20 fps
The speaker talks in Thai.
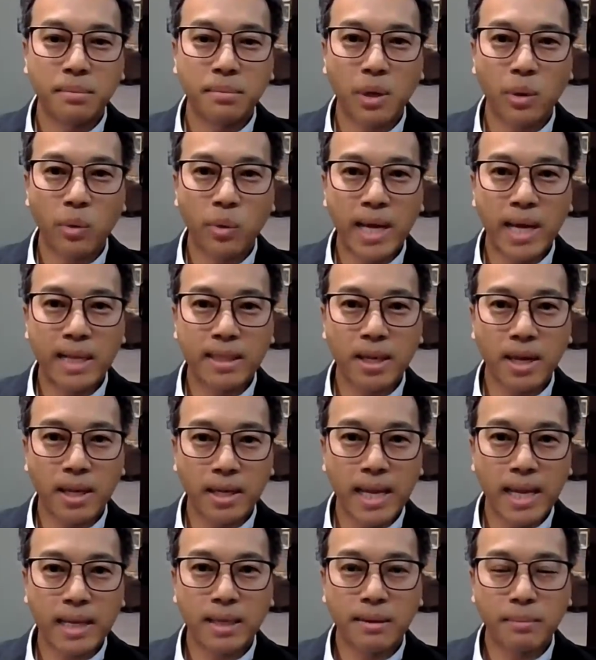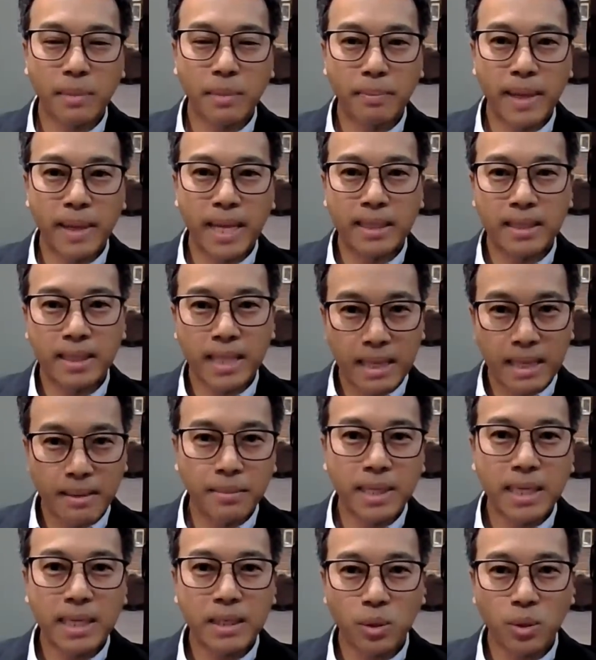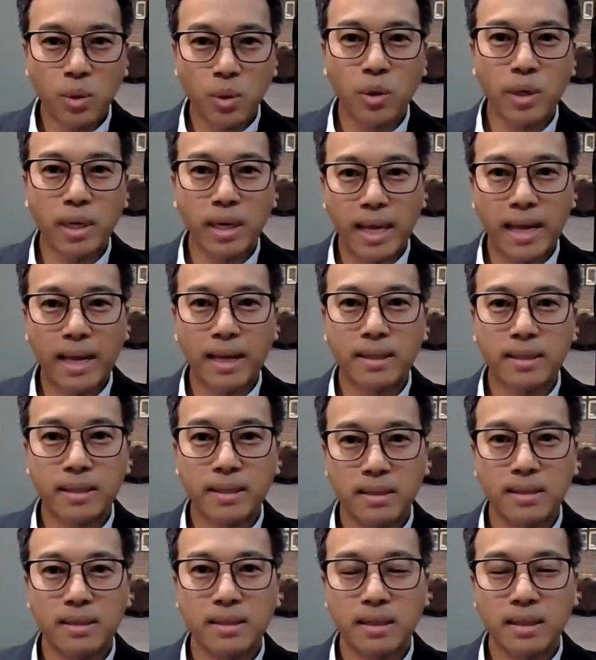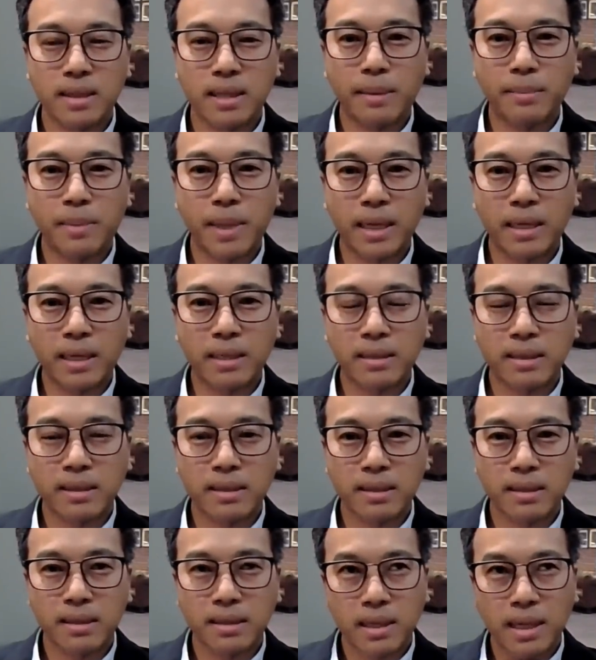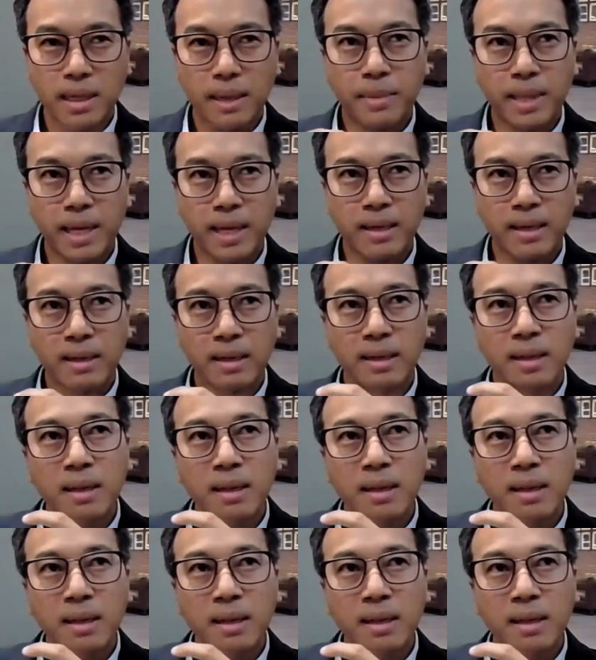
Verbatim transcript: เพราะว่าตอนนี้มันเป็นธีมที่ทุกคนเนี่ยกำลังกำลัง